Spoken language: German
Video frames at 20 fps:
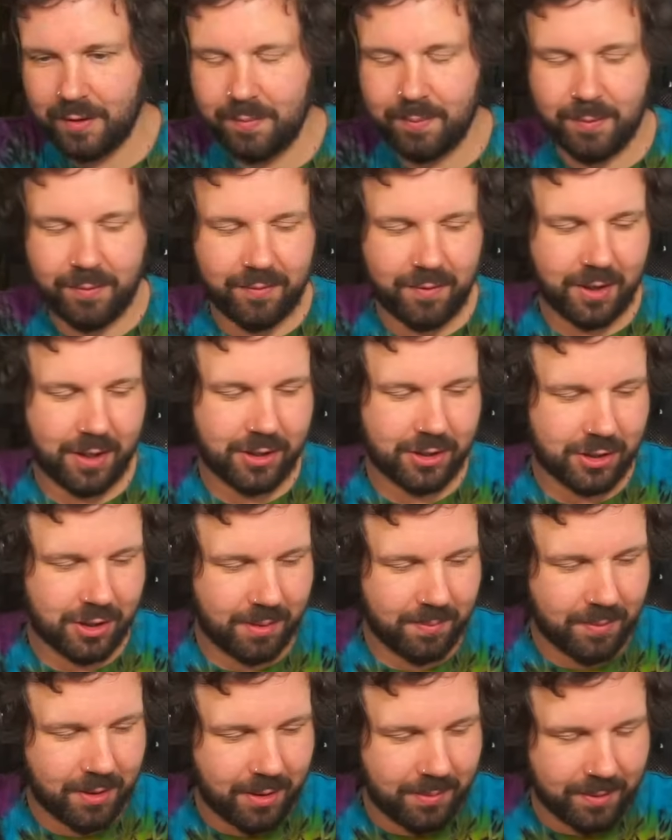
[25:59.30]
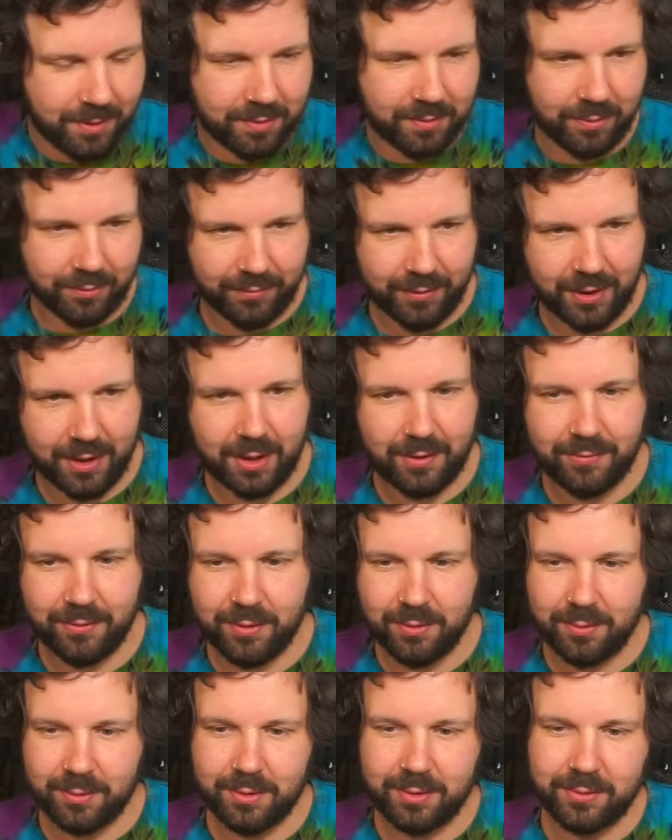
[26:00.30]
das mit Fleisch, nehmt lieber so Falafel
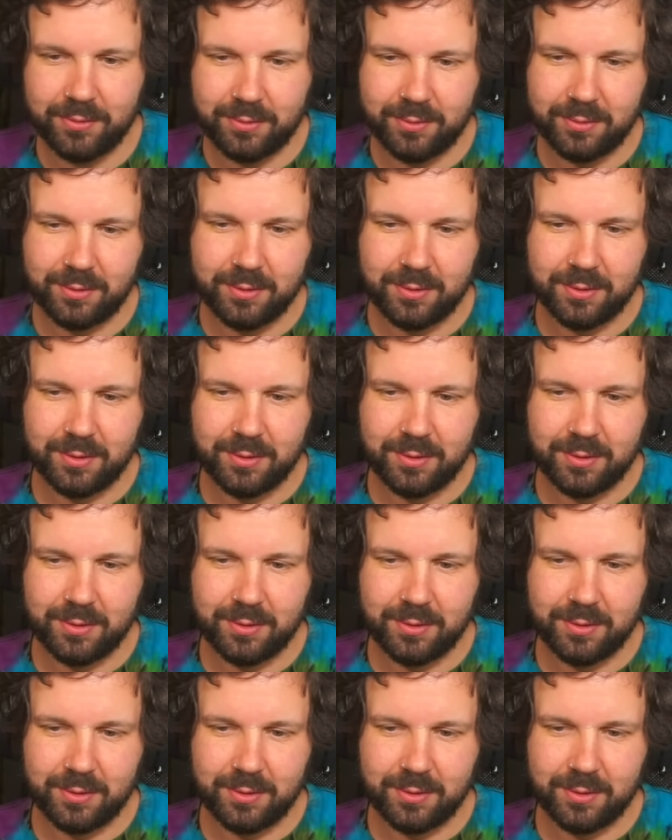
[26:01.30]
oder so.